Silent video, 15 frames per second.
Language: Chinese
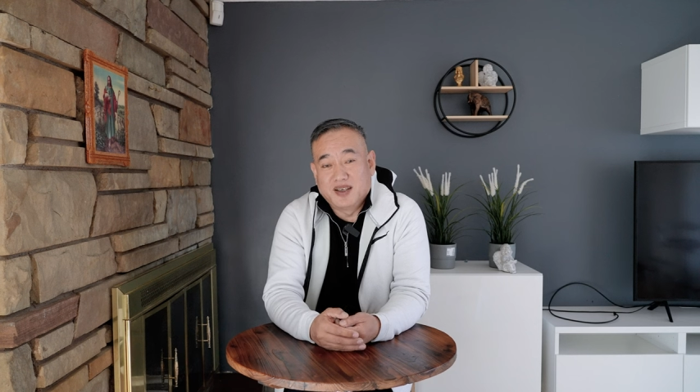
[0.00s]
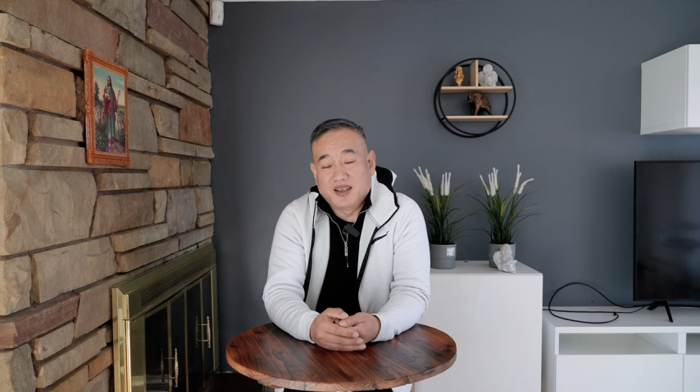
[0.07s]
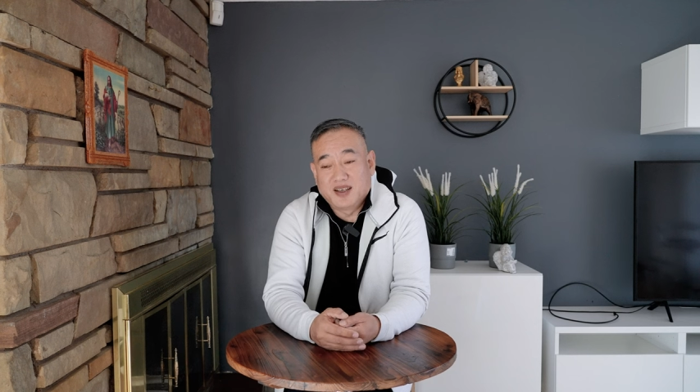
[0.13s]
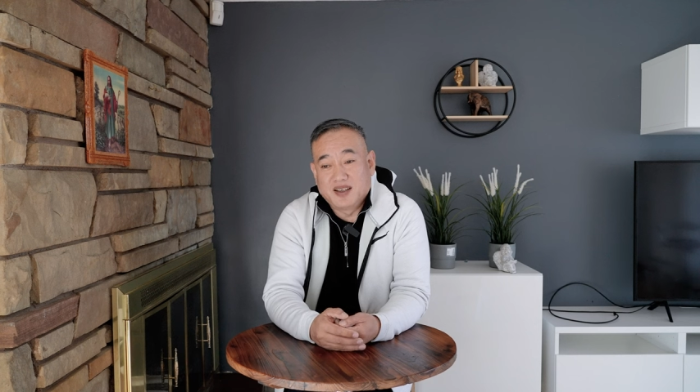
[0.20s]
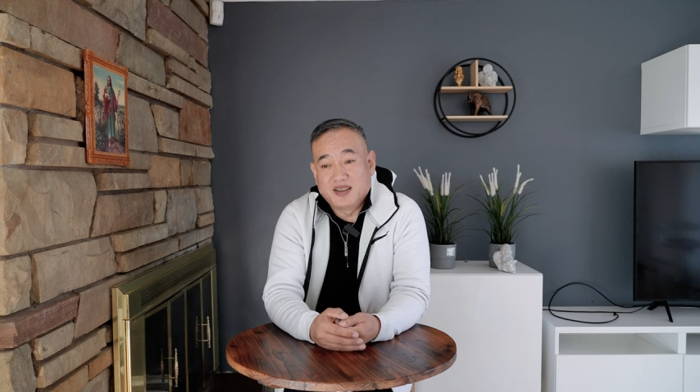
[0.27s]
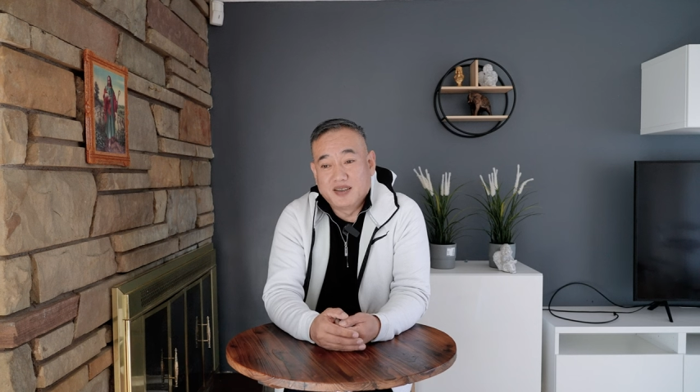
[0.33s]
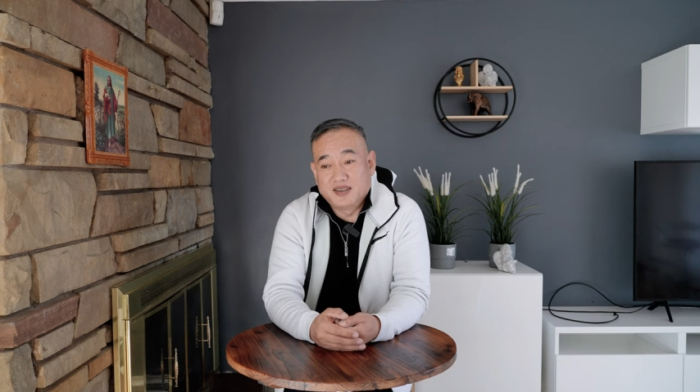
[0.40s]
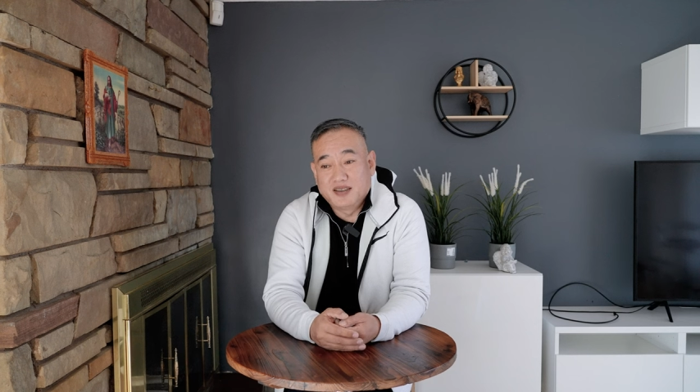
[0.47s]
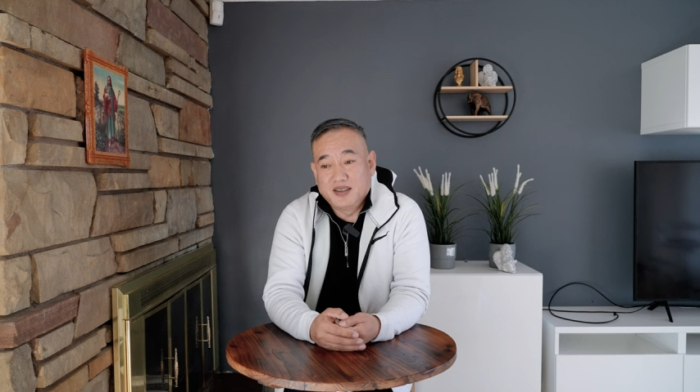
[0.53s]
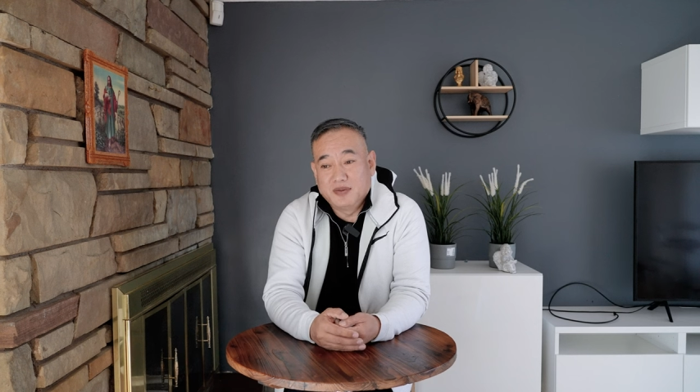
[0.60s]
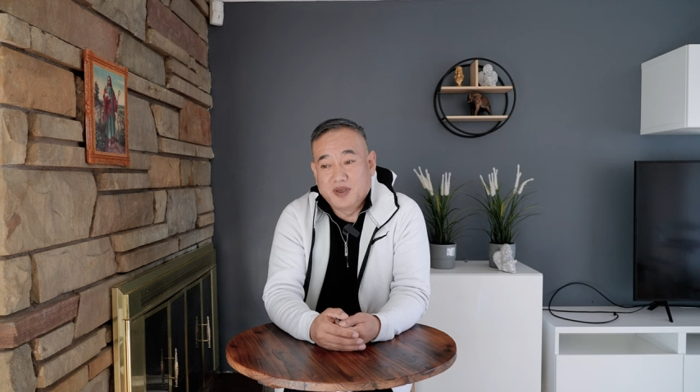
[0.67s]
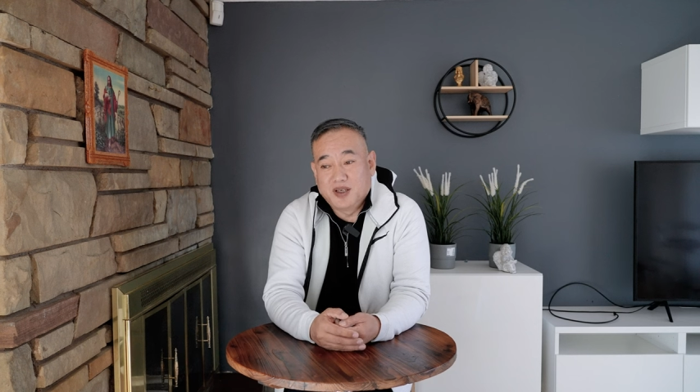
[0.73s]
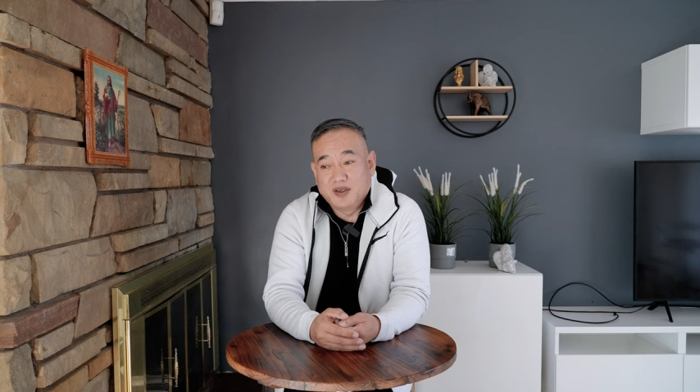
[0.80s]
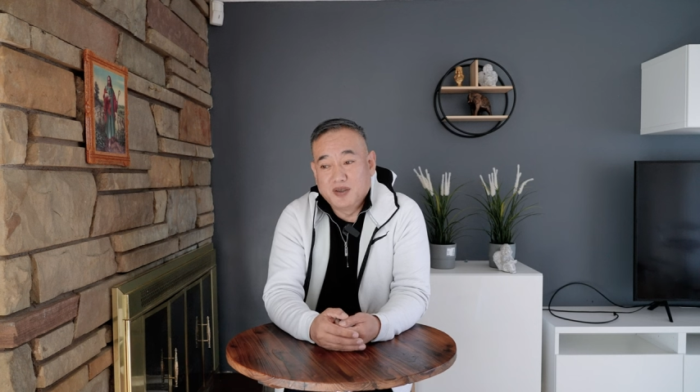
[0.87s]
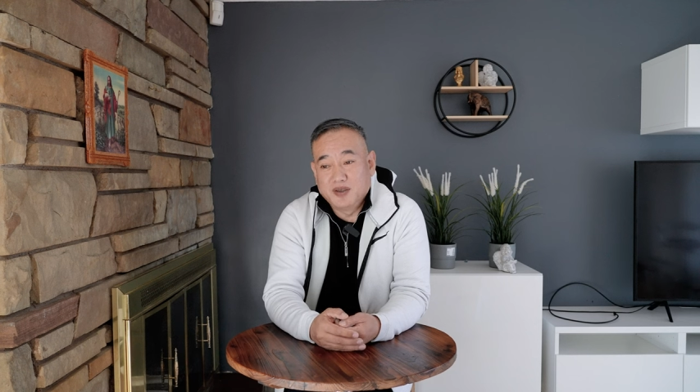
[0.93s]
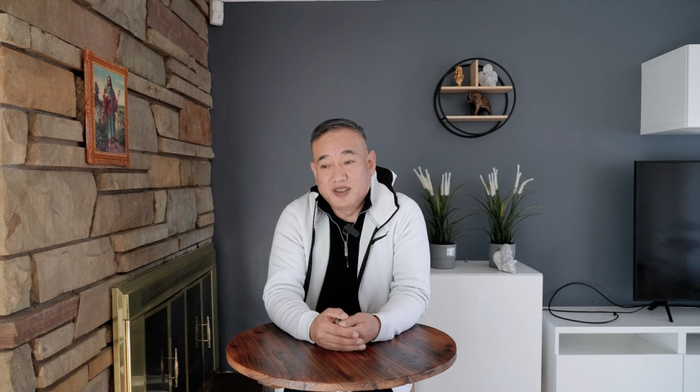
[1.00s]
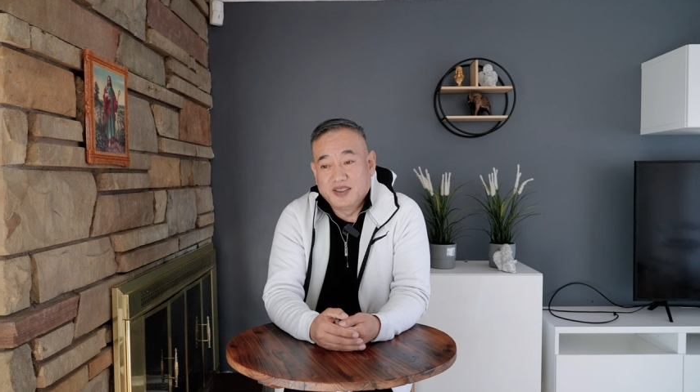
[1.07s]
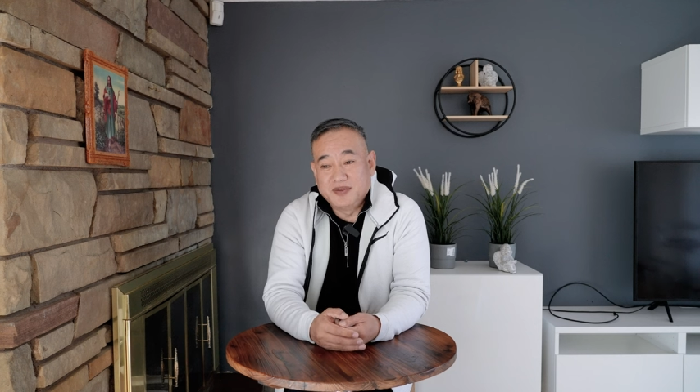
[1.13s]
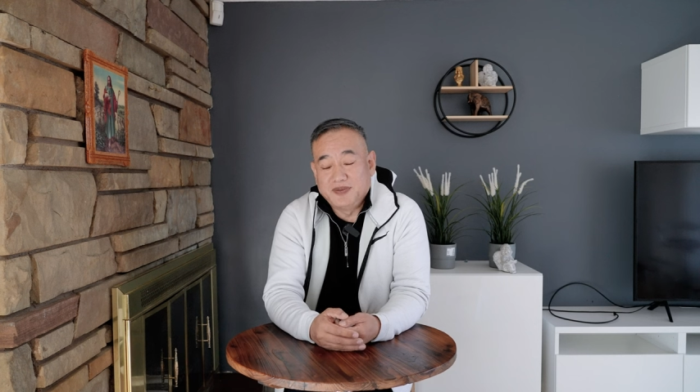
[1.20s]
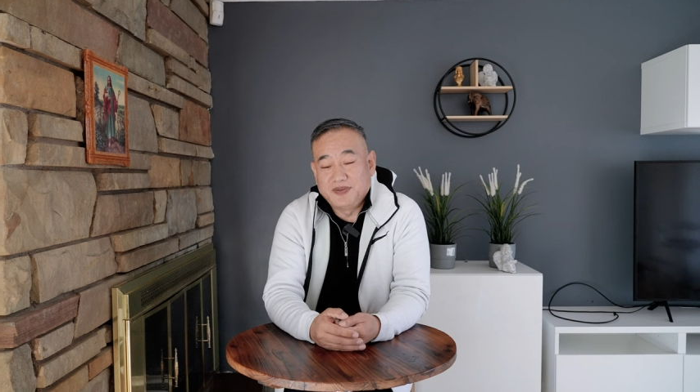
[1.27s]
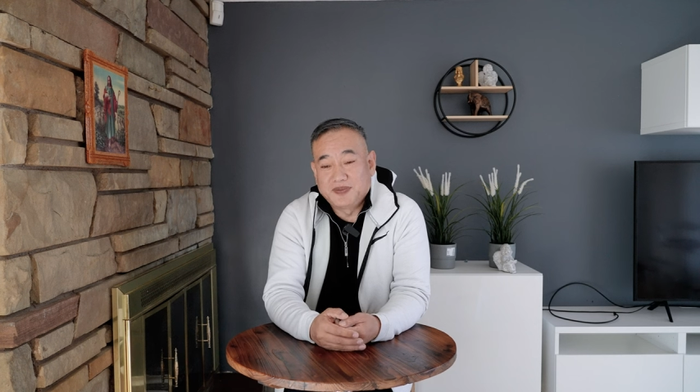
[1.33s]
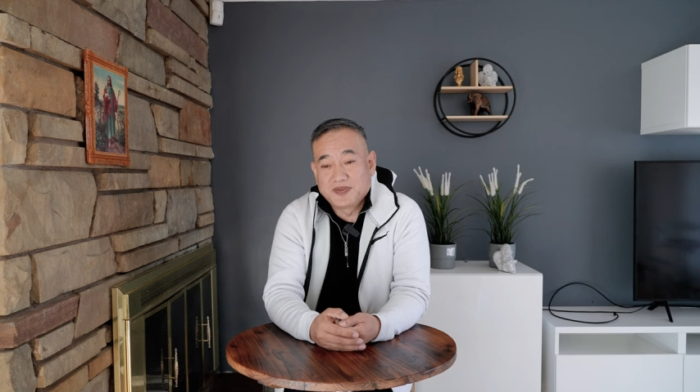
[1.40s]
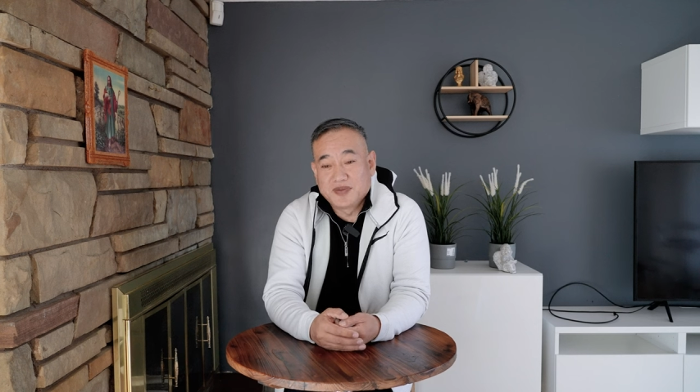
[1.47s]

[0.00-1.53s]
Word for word: 啊，这个朋友呢，